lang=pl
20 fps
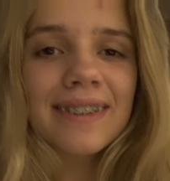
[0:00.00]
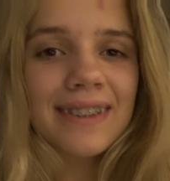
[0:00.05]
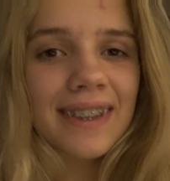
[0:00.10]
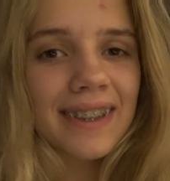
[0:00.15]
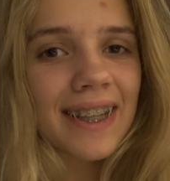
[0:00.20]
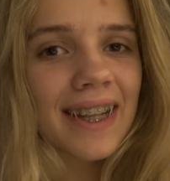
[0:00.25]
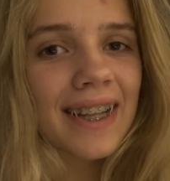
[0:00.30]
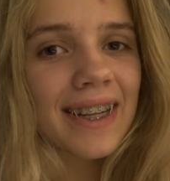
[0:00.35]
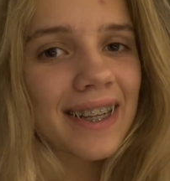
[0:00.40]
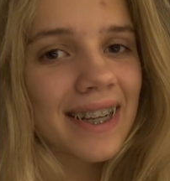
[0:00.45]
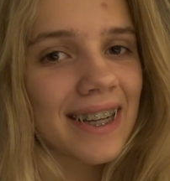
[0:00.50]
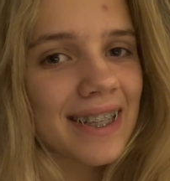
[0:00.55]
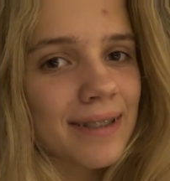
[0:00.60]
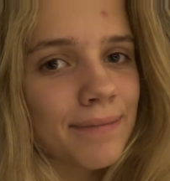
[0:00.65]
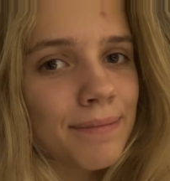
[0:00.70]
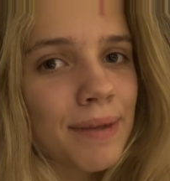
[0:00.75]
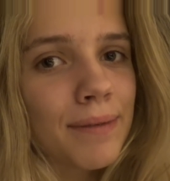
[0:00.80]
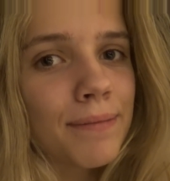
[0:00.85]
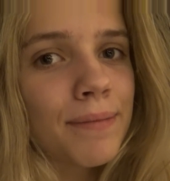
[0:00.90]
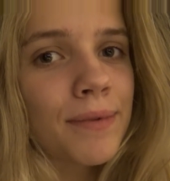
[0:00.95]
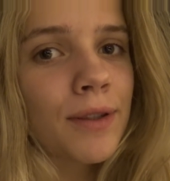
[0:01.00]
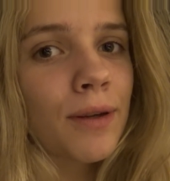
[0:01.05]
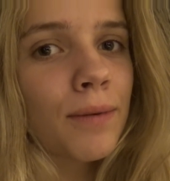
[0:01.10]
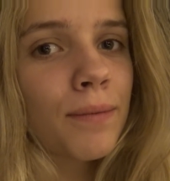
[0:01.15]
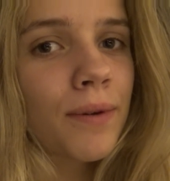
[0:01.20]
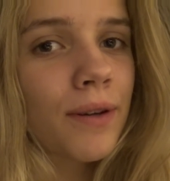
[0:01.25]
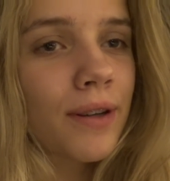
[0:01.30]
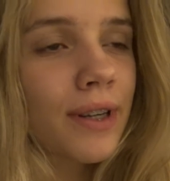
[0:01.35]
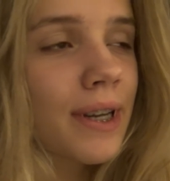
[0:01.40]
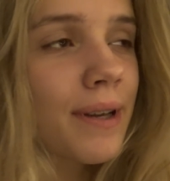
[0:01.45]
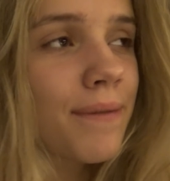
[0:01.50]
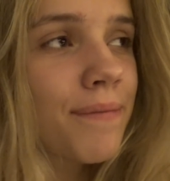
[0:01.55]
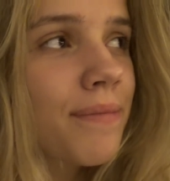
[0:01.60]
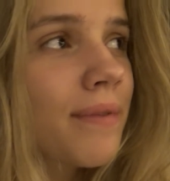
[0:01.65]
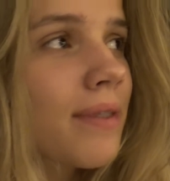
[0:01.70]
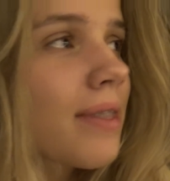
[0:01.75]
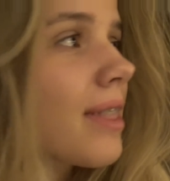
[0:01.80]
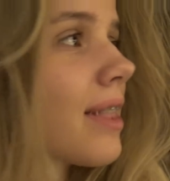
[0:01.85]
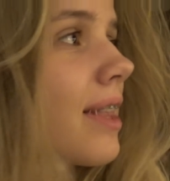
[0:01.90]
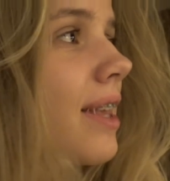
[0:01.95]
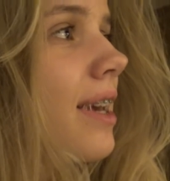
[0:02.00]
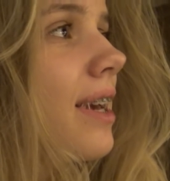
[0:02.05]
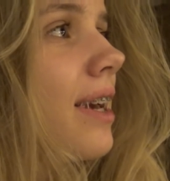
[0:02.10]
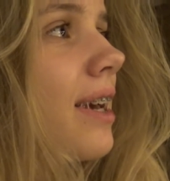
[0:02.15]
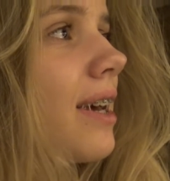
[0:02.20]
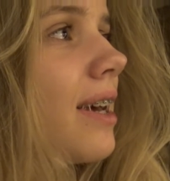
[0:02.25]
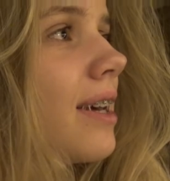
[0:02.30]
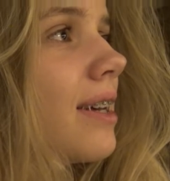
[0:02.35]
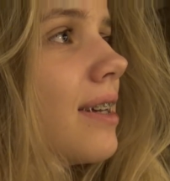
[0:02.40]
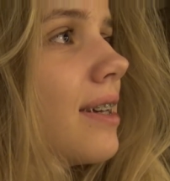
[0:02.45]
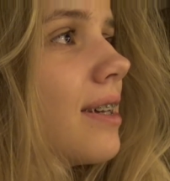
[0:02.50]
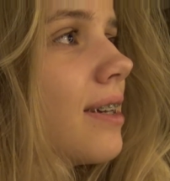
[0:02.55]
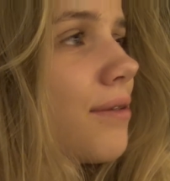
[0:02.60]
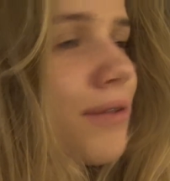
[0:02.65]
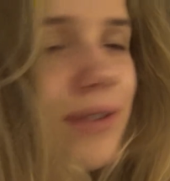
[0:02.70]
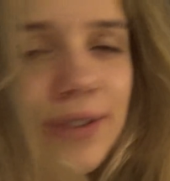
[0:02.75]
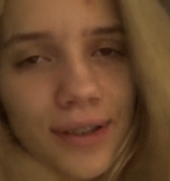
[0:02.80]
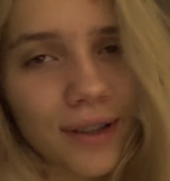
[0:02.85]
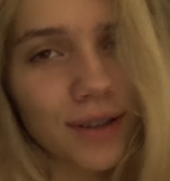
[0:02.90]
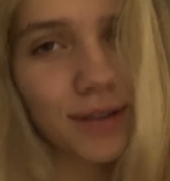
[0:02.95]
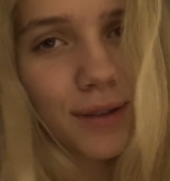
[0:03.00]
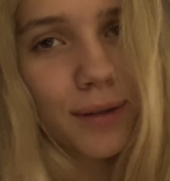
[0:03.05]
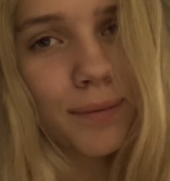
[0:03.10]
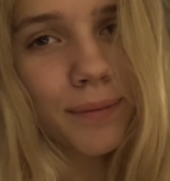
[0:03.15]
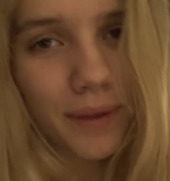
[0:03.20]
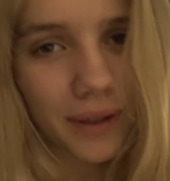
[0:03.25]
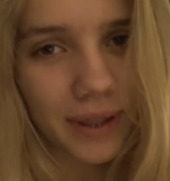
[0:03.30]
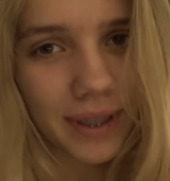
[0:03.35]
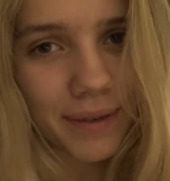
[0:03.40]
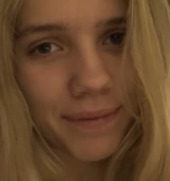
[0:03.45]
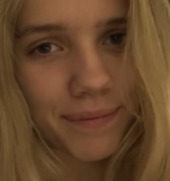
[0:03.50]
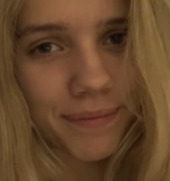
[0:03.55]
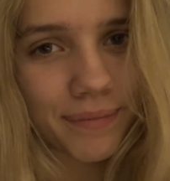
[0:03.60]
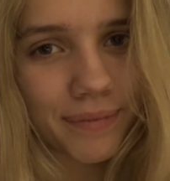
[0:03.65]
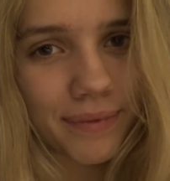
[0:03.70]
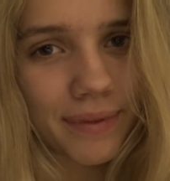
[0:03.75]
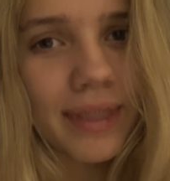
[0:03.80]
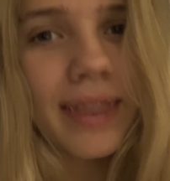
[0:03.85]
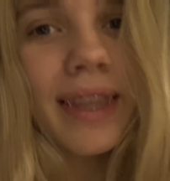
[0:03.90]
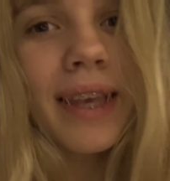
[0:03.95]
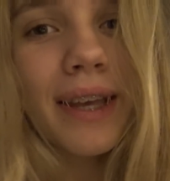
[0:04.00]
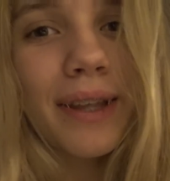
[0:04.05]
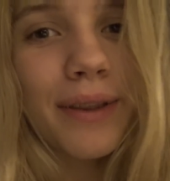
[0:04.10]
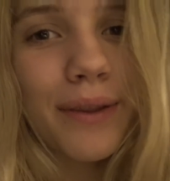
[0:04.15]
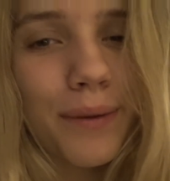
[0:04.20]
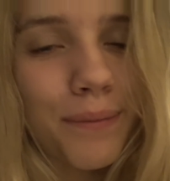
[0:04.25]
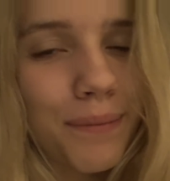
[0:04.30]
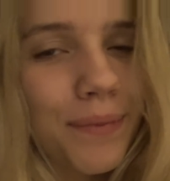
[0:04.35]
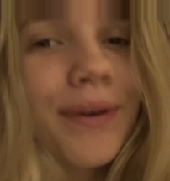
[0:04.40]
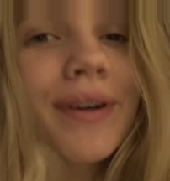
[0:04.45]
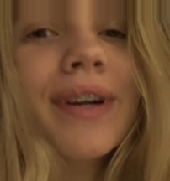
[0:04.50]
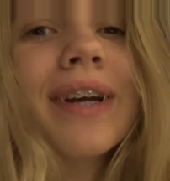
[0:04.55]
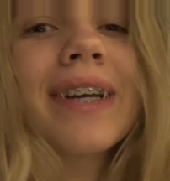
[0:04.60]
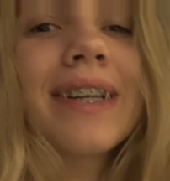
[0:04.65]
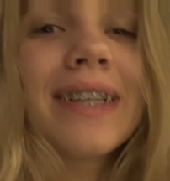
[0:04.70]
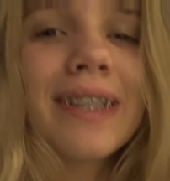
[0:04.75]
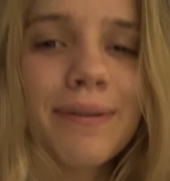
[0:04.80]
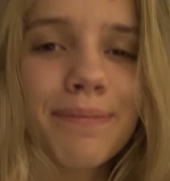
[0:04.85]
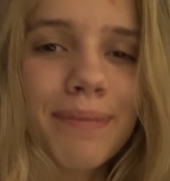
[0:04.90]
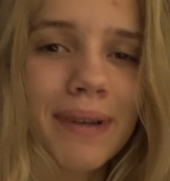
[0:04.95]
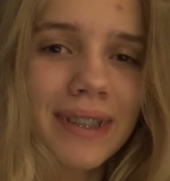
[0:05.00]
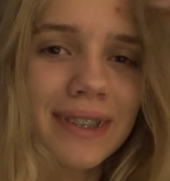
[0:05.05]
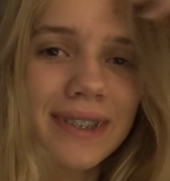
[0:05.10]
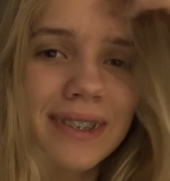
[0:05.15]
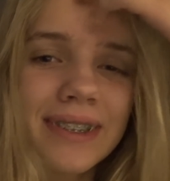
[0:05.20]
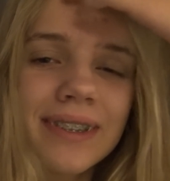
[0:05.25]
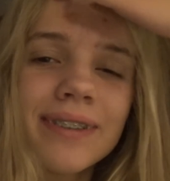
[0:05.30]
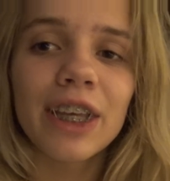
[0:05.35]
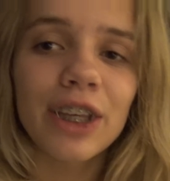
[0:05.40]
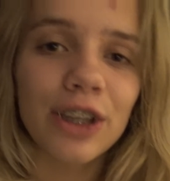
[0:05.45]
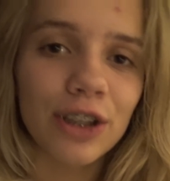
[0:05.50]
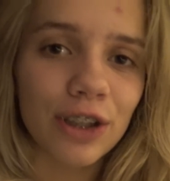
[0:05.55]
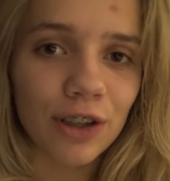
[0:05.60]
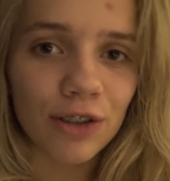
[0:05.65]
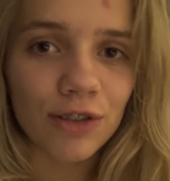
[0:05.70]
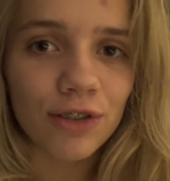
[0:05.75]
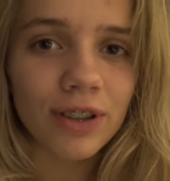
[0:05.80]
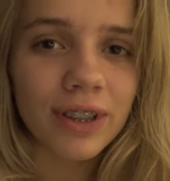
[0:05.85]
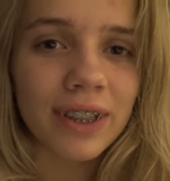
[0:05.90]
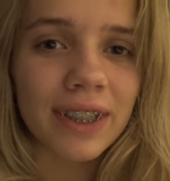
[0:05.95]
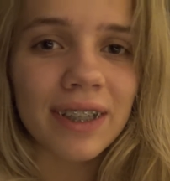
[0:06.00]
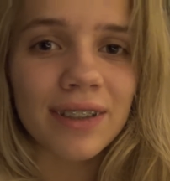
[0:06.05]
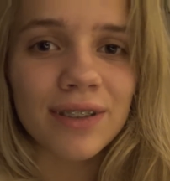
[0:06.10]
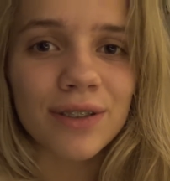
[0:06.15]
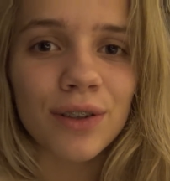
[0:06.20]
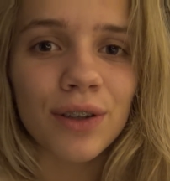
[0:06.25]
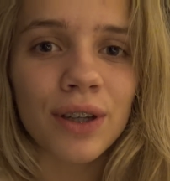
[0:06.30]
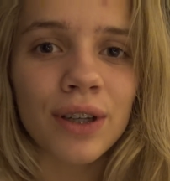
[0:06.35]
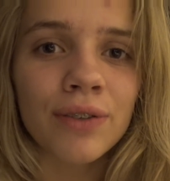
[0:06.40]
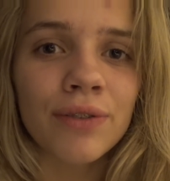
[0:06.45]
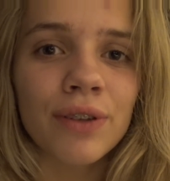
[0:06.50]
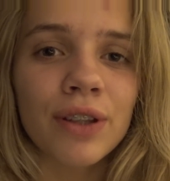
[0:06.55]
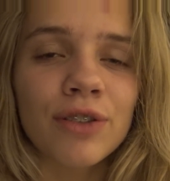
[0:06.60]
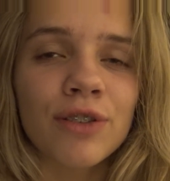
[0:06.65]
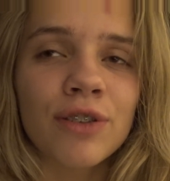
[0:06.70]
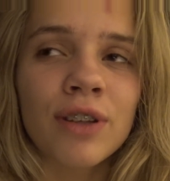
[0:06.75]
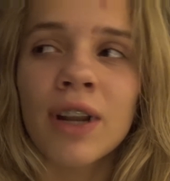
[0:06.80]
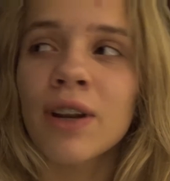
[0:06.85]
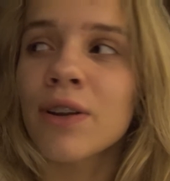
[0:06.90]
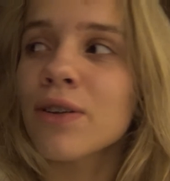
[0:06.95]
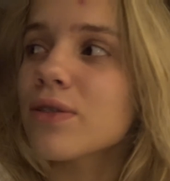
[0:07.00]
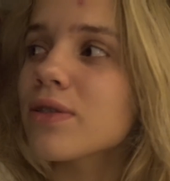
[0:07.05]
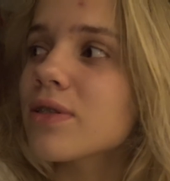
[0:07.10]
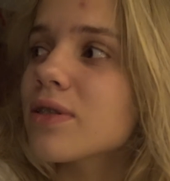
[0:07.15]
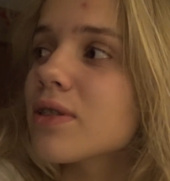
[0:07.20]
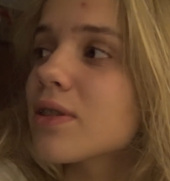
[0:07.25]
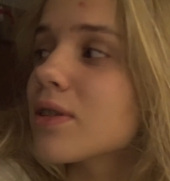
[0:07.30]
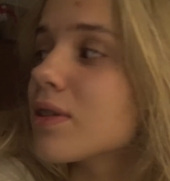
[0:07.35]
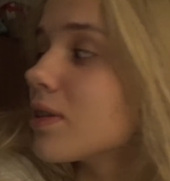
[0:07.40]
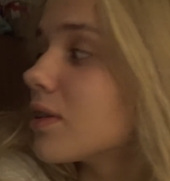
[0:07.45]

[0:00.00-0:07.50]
Zadanka z matem zrobione, wszystko zrobione, to pora i spać. I jeszcze teraz trochę wietrze na noc,